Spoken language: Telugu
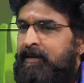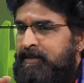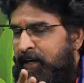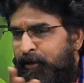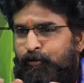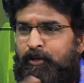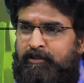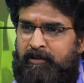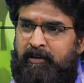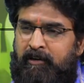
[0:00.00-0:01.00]
సాగన
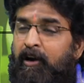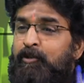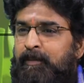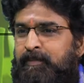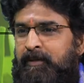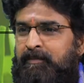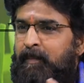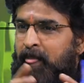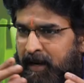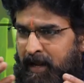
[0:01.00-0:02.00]
కోటేశ్వరరావు గారు వాళ్ళు చెప్తారు
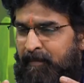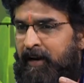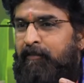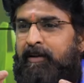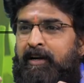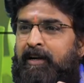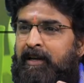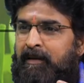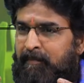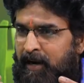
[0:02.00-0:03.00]
రామాయణం వినండి
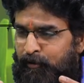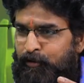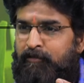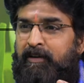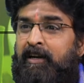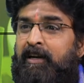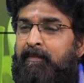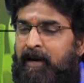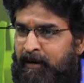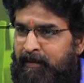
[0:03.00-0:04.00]
భాగవతం వినండి
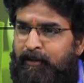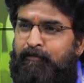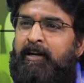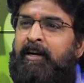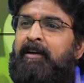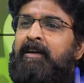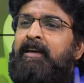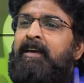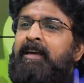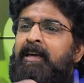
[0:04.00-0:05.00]
మహాభారతం వినండి
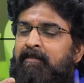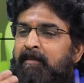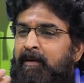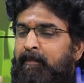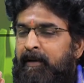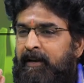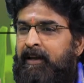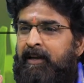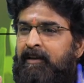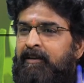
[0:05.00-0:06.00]
ఇవి మీ
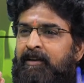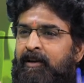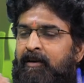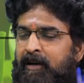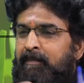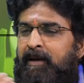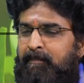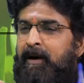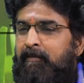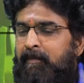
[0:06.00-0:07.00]
బిడ్డని అంటే మన
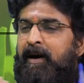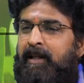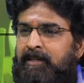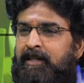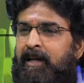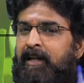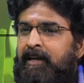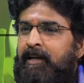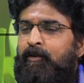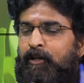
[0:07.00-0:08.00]
భావి భారత
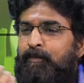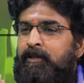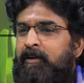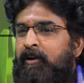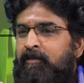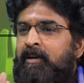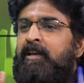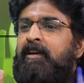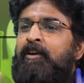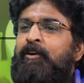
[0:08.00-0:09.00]
తరానికి ఒక అద్భుతమైనటువంటి
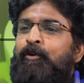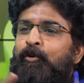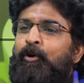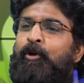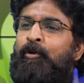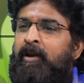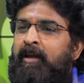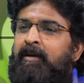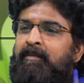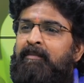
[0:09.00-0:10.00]
యోగ్యుణ్ణి
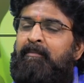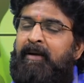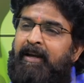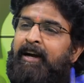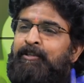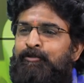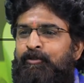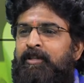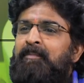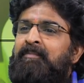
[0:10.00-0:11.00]
బిడ్డగా ఇస్తుంది